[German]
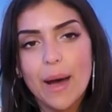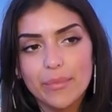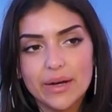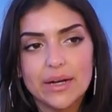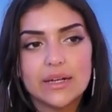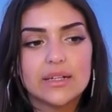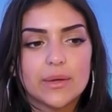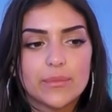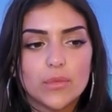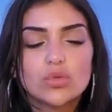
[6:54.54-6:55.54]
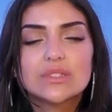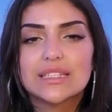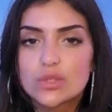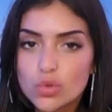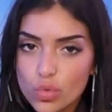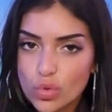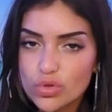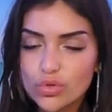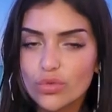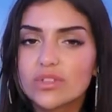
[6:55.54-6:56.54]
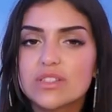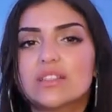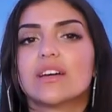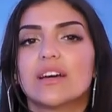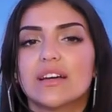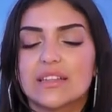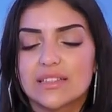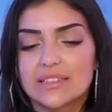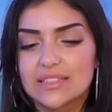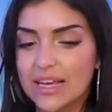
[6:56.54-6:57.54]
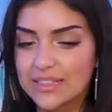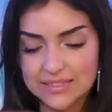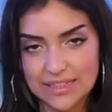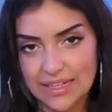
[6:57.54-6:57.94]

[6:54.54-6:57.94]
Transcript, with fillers: Aber ähm, uns geht's gut und äh, es ist alles